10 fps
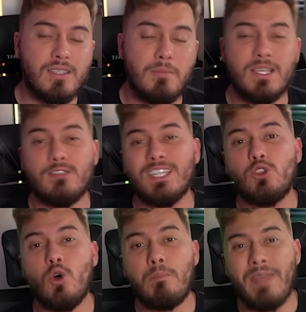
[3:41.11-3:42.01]
A Blaze vai
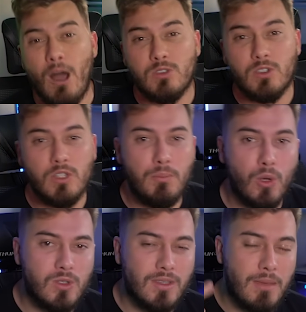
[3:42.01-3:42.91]
dobrar o seu
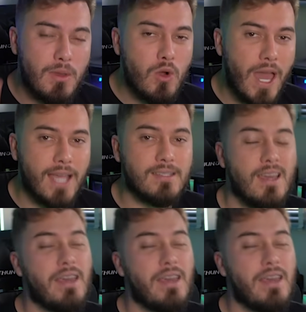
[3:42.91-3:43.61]
depósito até mil reais